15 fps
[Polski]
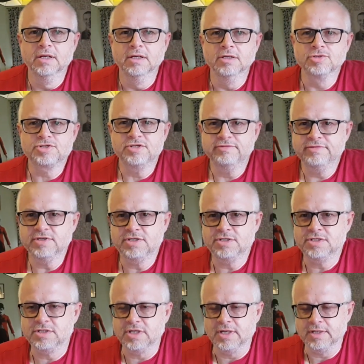
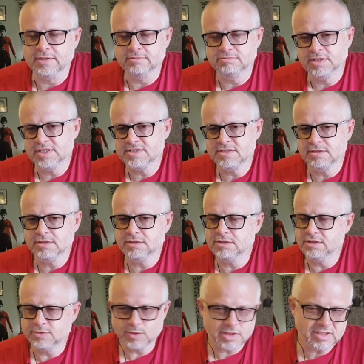Oczywiście bardzo
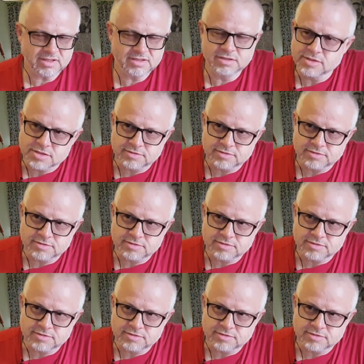nieładnie,